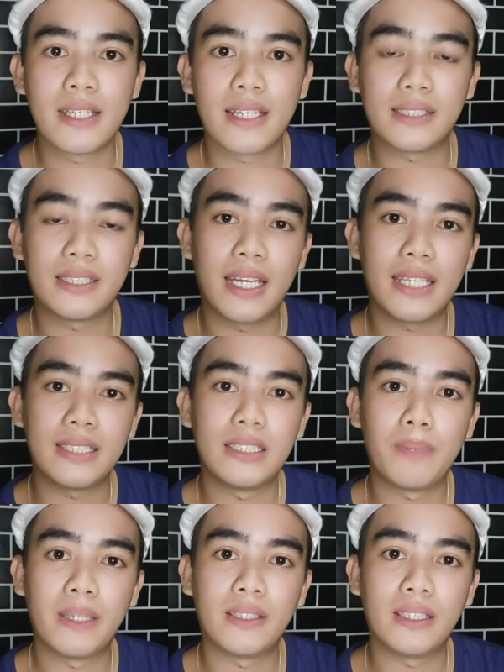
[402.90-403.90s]
Kasi guys,
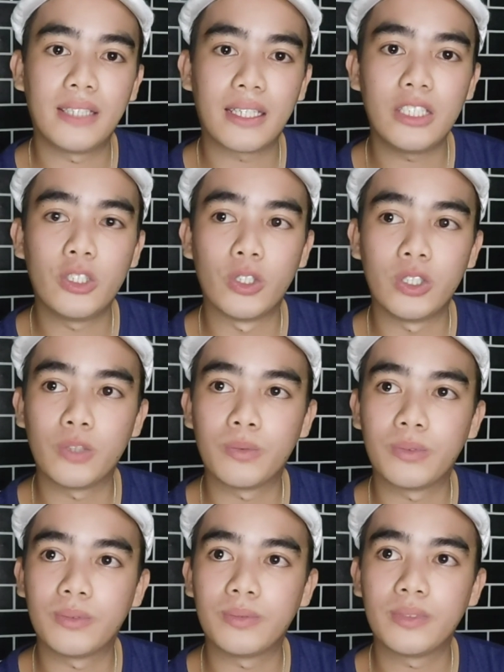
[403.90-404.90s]
depende na rin yon yung
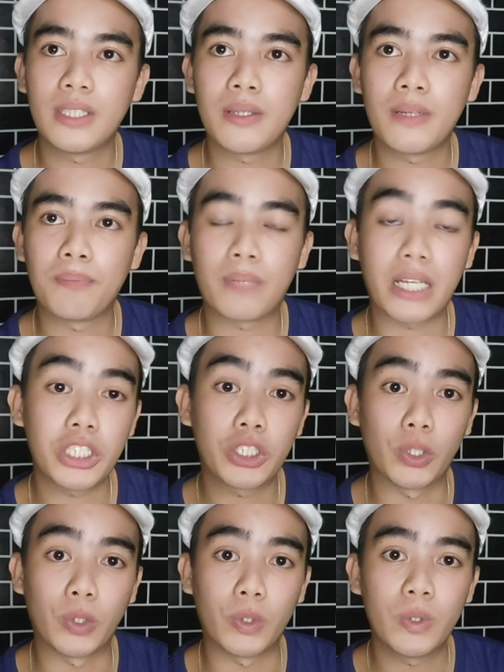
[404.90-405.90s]

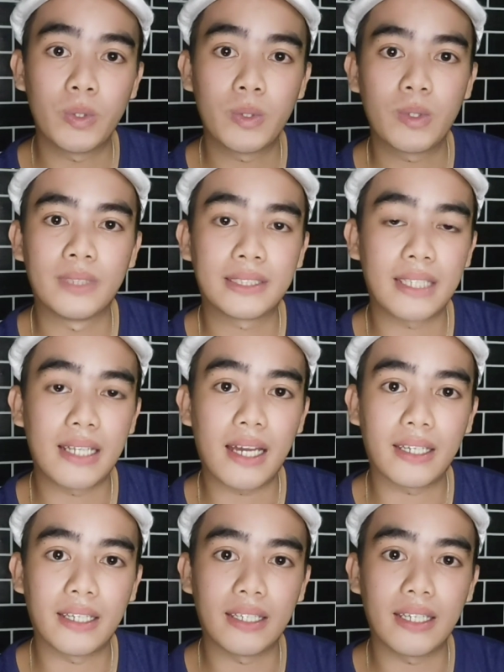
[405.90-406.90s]
presyo sa
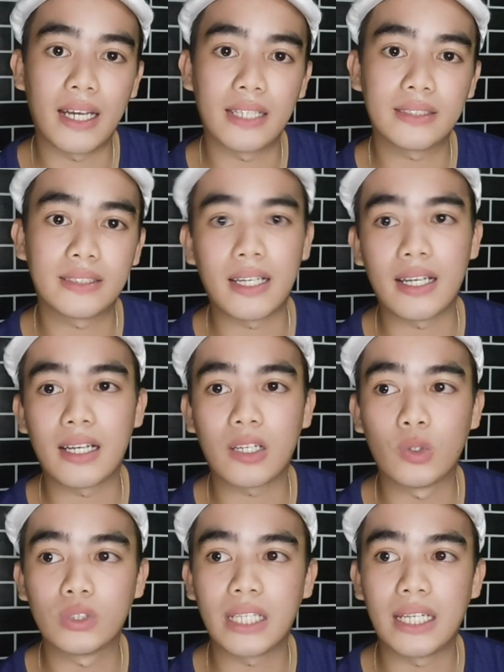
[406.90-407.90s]
laki at sa
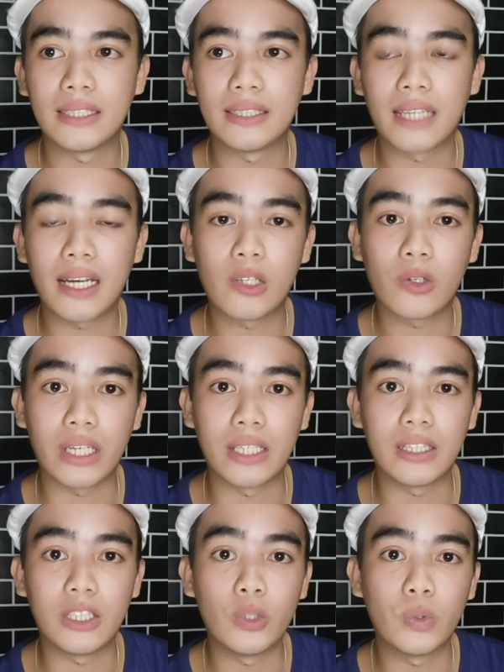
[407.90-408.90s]
kung saan nakalocate
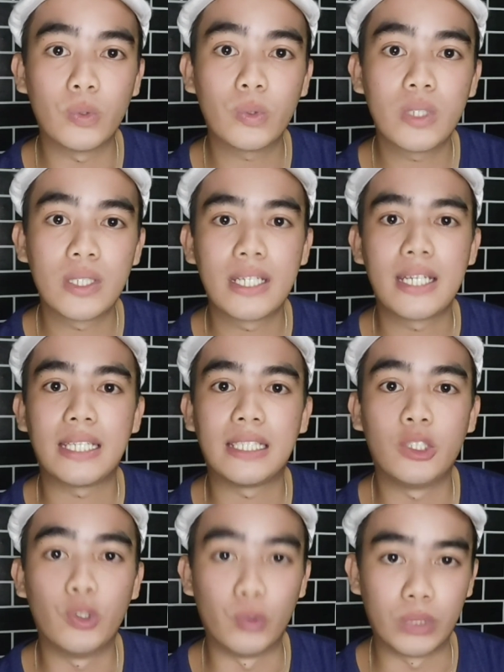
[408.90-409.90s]
yung
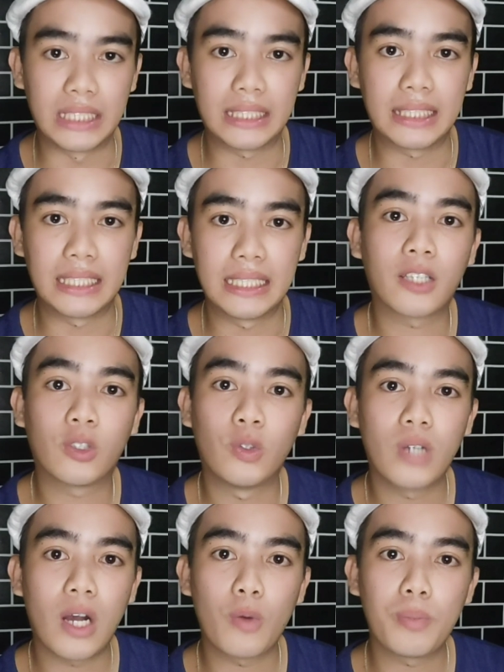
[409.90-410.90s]
unit. At
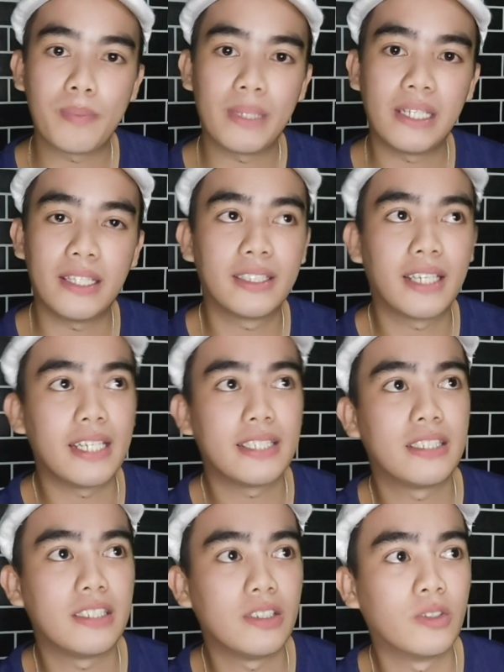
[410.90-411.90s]
kung ako pipiliin guys,
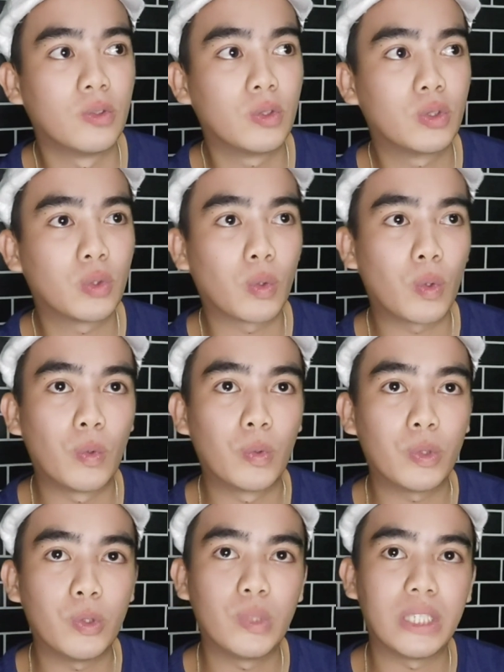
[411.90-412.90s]
yung gusto kong
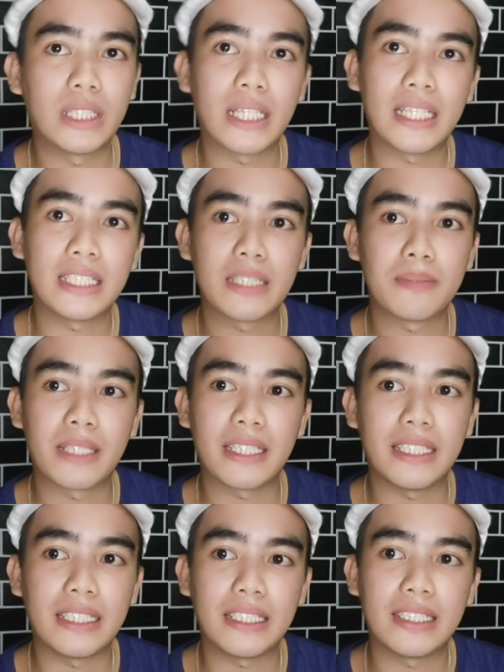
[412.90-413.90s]
unit ay sa
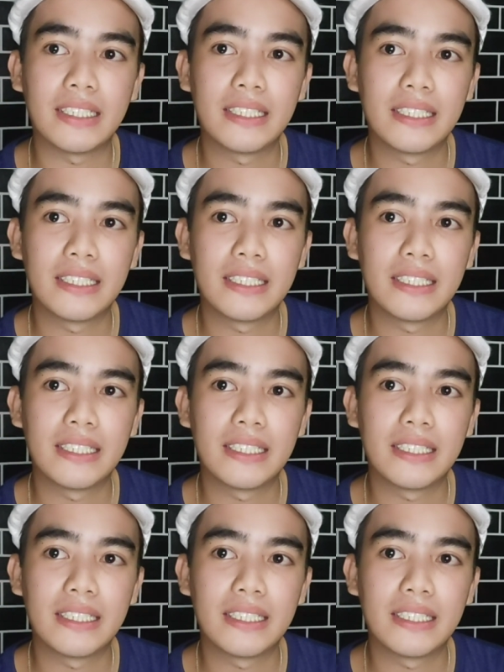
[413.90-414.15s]
may